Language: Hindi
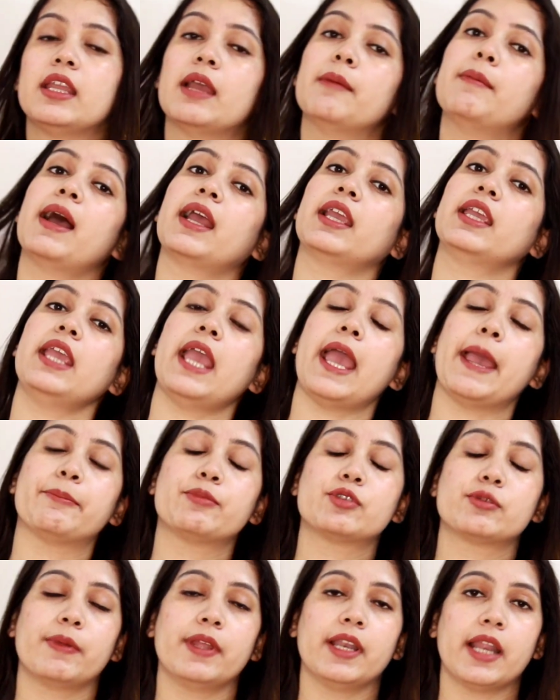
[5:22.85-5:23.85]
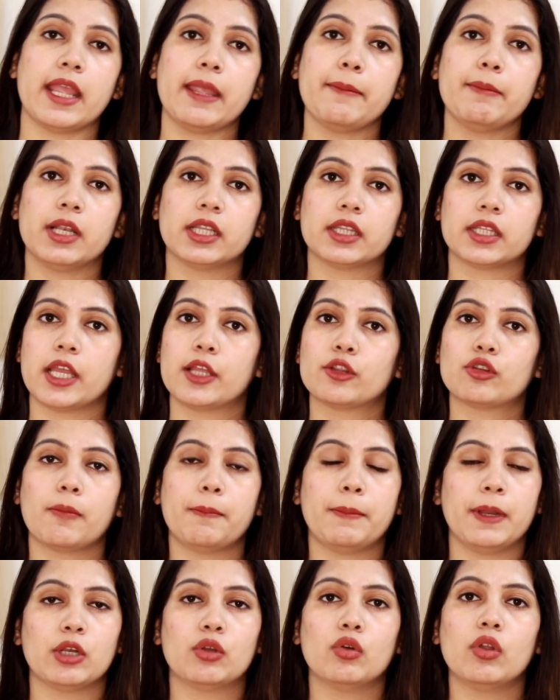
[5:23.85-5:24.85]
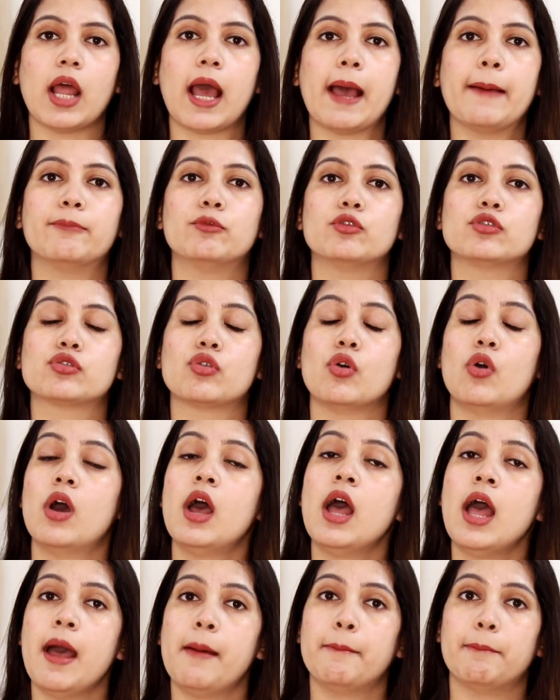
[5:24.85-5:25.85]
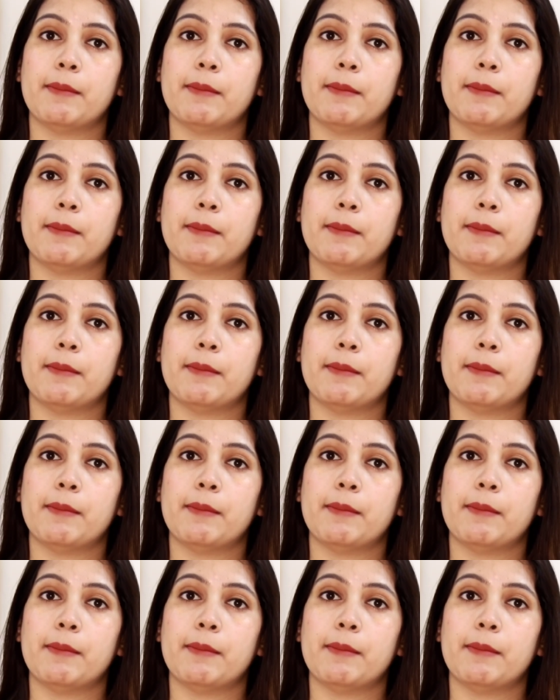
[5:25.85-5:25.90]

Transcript: या बाकी ऐप्स पे नहीं मिलते हैं तो बिल्कुल आप उसको